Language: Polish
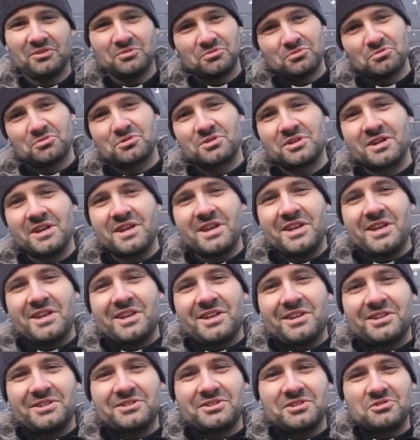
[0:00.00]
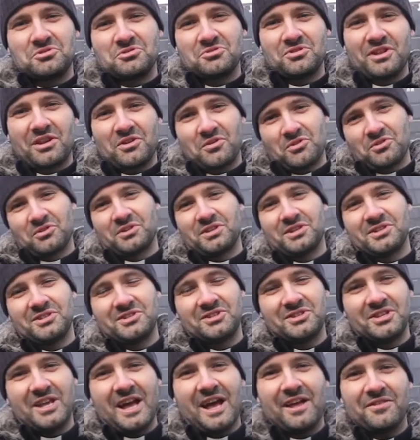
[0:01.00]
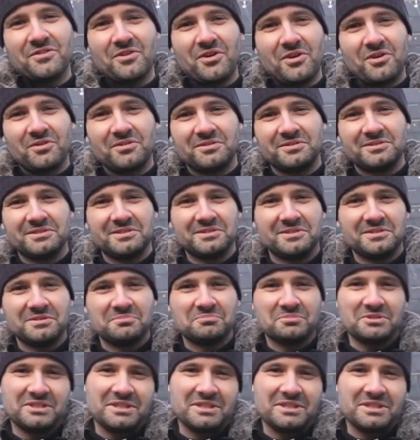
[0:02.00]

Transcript: Otóż rzeczonego Cristiano e,